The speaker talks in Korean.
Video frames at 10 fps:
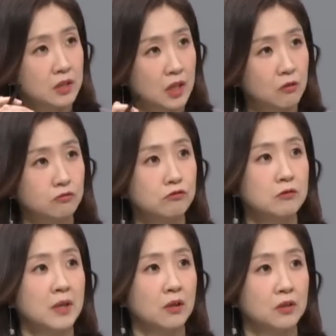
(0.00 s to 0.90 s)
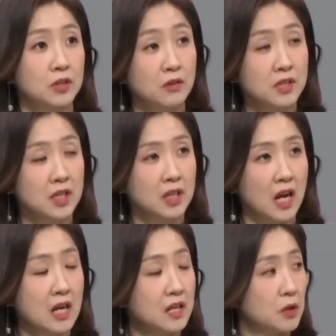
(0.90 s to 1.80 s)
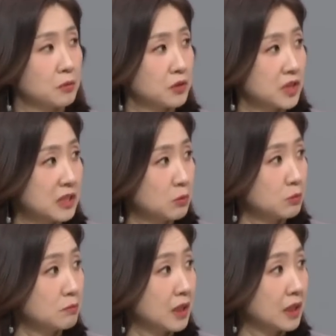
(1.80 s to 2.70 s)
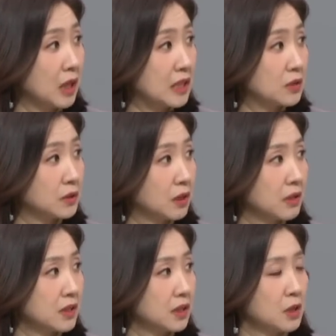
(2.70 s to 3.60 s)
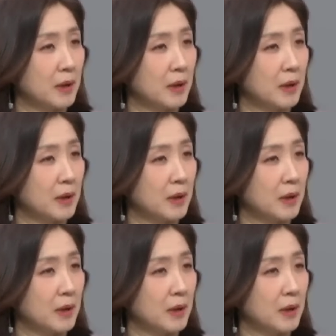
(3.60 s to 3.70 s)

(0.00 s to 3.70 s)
제가 궁금한 거는 현장에 할 일이 없어서 15분밖에 안 있었다고 했잖아요.